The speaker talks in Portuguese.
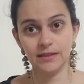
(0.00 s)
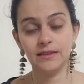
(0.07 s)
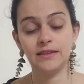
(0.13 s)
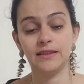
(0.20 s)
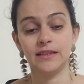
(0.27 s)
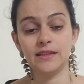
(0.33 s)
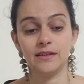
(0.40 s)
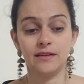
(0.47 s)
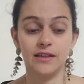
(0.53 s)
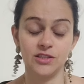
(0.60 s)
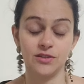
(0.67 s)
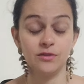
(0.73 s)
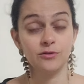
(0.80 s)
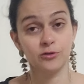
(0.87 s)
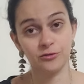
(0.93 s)
e
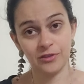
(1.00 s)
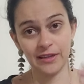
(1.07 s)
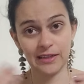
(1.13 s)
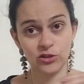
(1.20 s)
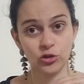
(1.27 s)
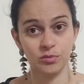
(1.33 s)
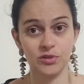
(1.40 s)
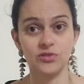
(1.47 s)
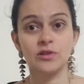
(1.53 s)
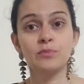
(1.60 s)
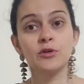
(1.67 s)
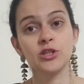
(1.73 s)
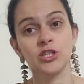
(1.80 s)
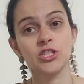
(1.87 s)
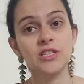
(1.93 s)
aí, eu vou falar sobre isso
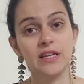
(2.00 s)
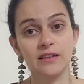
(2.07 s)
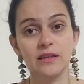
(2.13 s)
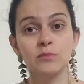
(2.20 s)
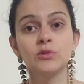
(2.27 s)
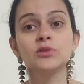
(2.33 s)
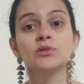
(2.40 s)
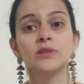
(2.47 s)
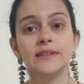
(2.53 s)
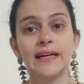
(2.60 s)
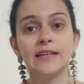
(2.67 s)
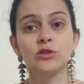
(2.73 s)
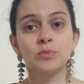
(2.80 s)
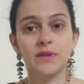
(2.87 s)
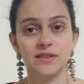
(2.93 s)
depois, a gente tem que ter muito
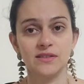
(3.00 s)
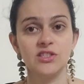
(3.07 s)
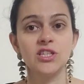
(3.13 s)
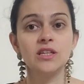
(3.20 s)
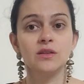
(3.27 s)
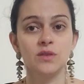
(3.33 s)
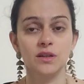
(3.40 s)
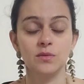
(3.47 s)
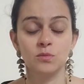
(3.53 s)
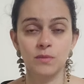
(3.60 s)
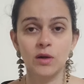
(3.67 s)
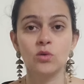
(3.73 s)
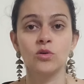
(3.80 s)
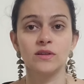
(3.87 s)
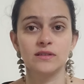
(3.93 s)
cuidado para distinguir
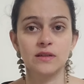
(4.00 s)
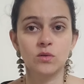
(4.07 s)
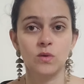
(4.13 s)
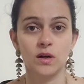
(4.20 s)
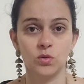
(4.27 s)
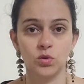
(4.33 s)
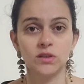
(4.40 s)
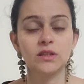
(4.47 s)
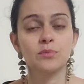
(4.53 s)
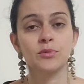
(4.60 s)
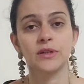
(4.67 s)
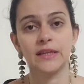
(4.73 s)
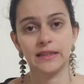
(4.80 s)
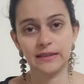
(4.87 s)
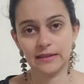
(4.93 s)
uma coisa com a outra,
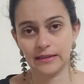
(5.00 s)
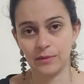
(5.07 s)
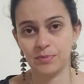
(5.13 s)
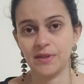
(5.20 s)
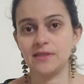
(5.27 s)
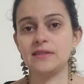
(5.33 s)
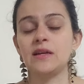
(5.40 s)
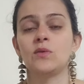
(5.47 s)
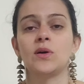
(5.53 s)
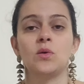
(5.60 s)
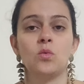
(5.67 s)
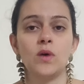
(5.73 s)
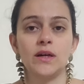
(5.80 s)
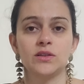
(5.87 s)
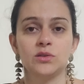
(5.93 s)
porque depressão é
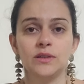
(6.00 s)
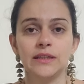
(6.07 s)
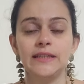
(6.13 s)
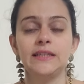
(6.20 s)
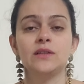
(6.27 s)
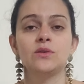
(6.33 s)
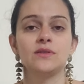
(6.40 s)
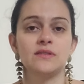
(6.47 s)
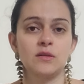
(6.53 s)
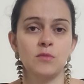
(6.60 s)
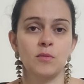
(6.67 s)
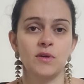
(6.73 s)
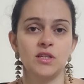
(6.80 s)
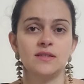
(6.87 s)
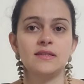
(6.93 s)
um quadro clínico
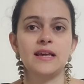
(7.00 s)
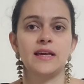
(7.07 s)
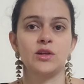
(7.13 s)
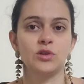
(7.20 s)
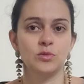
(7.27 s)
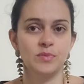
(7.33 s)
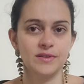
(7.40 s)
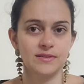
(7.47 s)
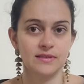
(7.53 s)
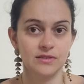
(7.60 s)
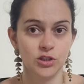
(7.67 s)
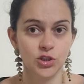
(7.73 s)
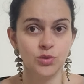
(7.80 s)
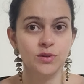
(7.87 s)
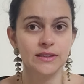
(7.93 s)
extremamente sério que
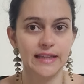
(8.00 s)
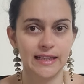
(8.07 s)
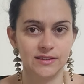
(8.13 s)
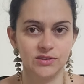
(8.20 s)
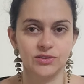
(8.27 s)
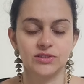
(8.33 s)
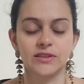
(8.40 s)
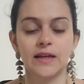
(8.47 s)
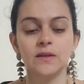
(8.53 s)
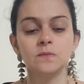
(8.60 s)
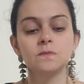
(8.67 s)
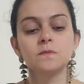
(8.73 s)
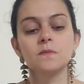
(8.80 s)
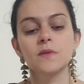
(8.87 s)
precisa de cuidados, né?